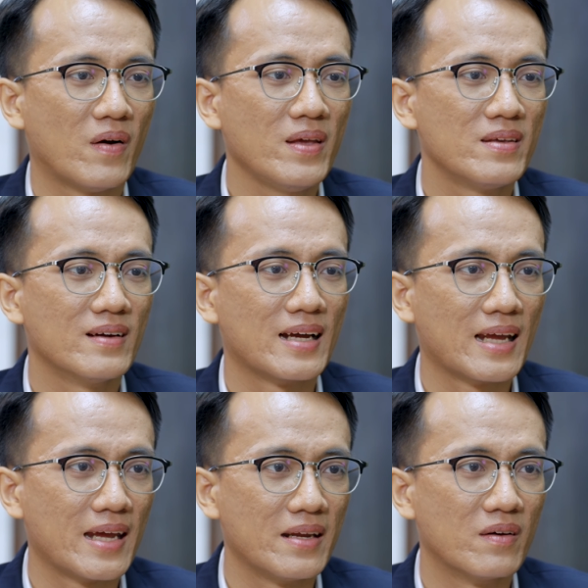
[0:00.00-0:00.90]
dõi thị trường hàng
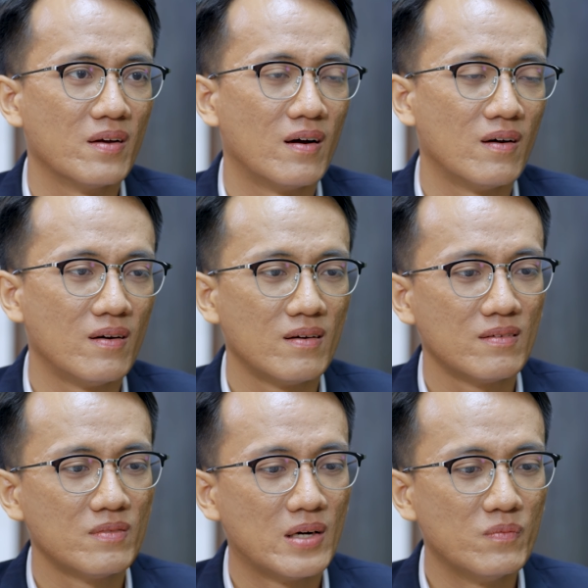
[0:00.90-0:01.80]
ngày rồi họ
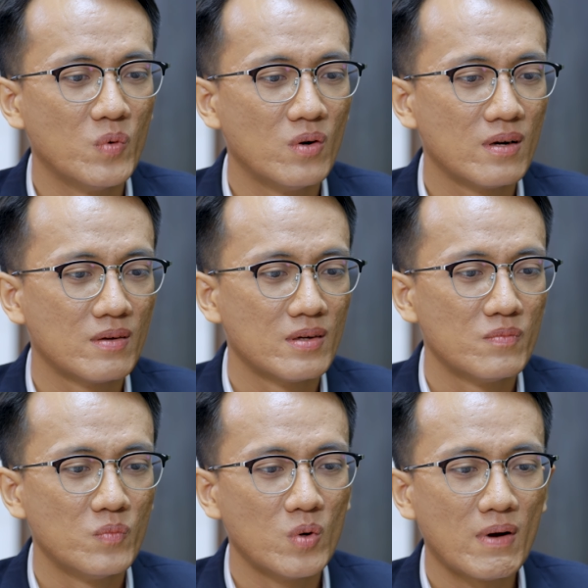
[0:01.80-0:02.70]
mà mua
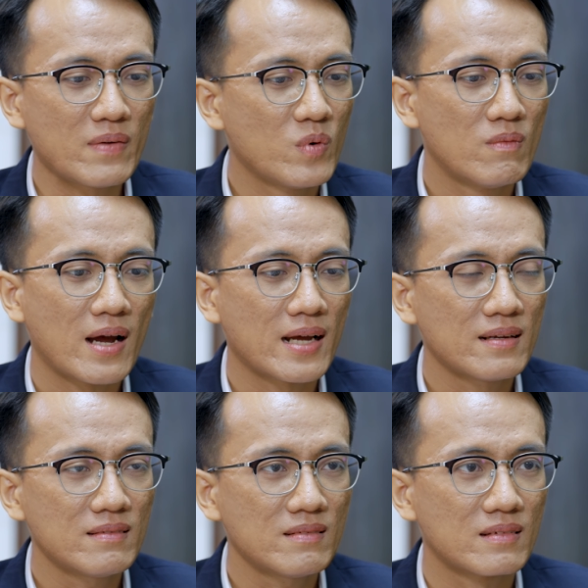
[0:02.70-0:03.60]
mua bán mua
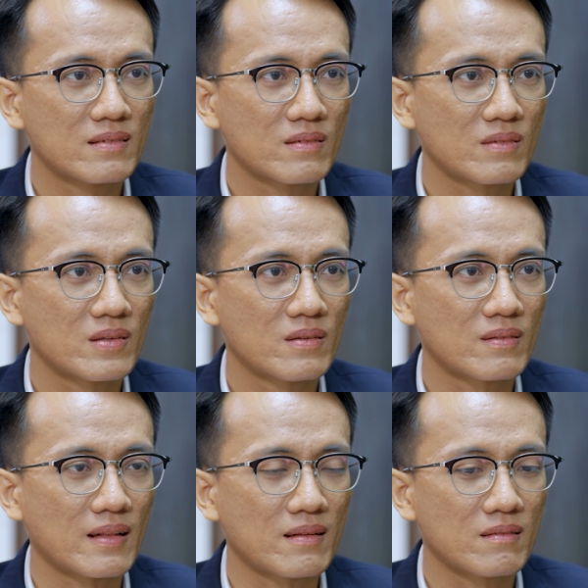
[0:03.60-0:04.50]
bán ờ,
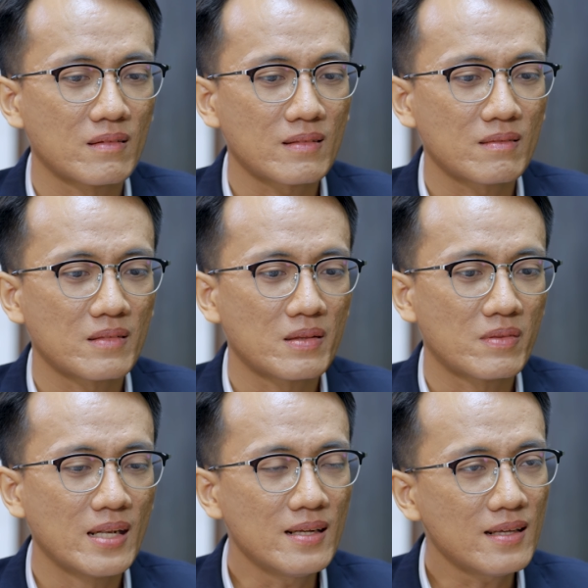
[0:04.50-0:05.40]

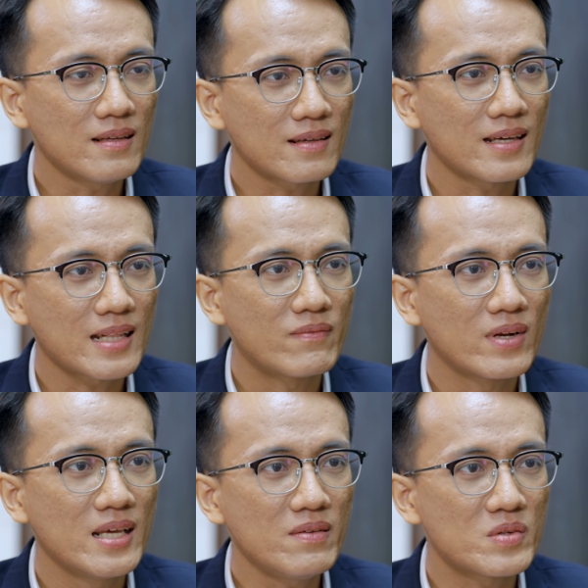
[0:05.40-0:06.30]
chính cái tâm
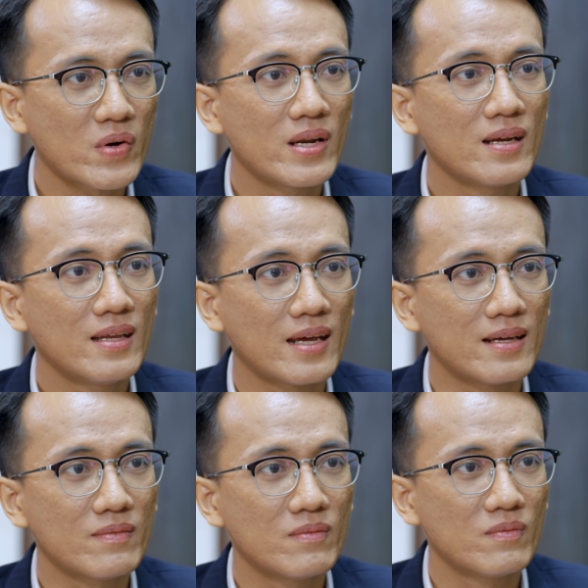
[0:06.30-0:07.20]
lý trading như
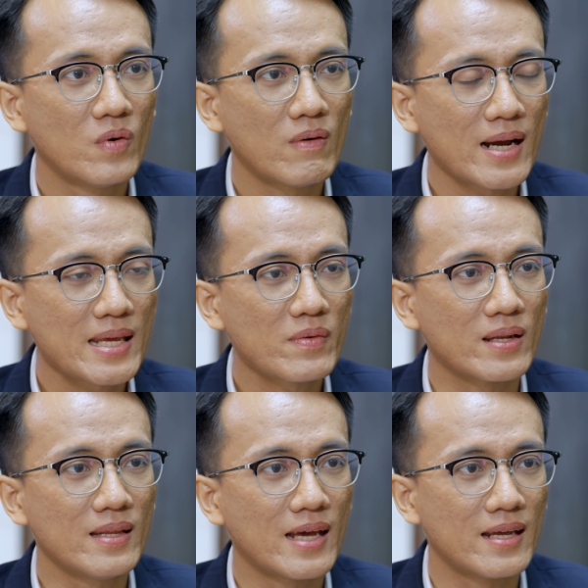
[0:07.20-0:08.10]
vậy mua bán giao
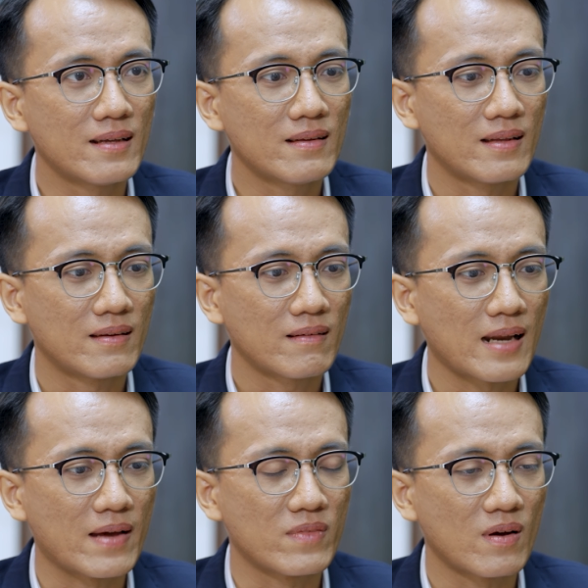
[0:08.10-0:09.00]
dịch như vậy thì nó
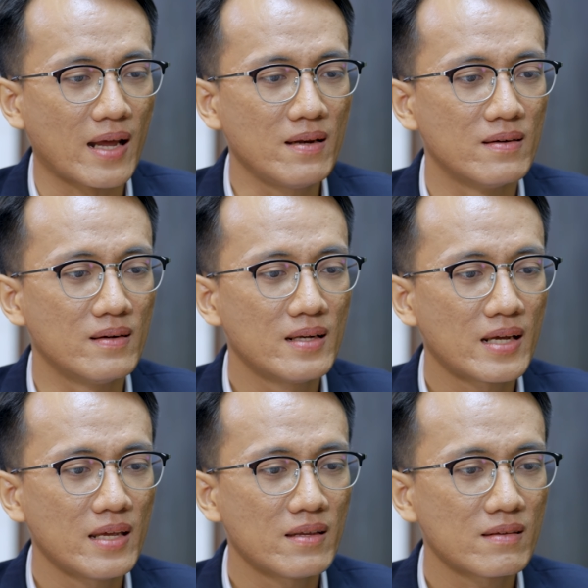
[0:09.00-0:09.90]
làm cho ảnh hưởng đến
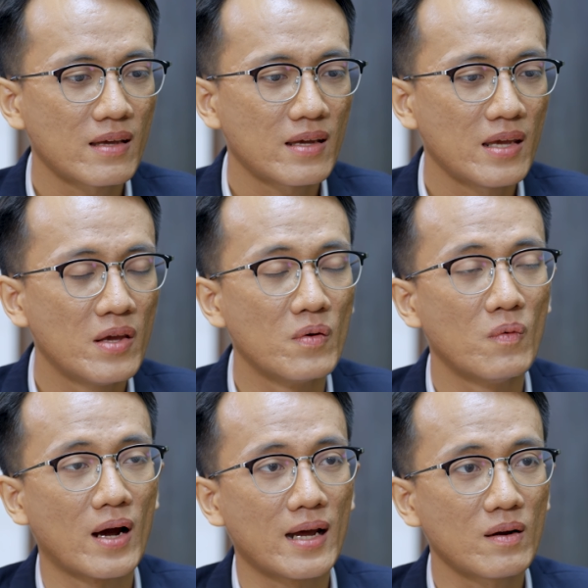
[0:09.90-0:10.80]
cái cái cái hiệu
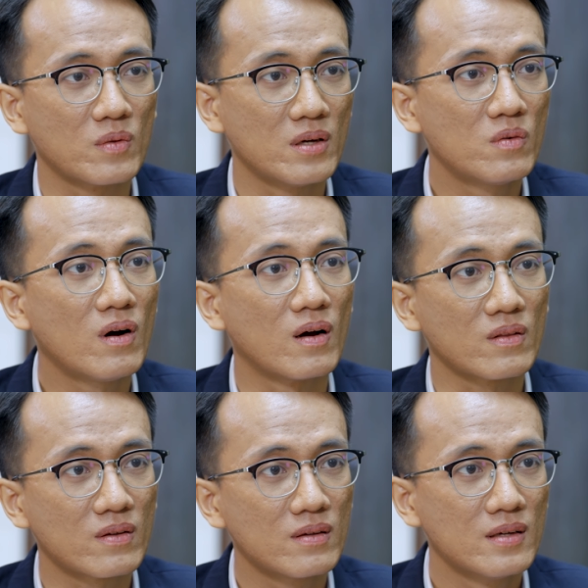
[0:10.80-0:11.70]
quả đầu tư của họ thôi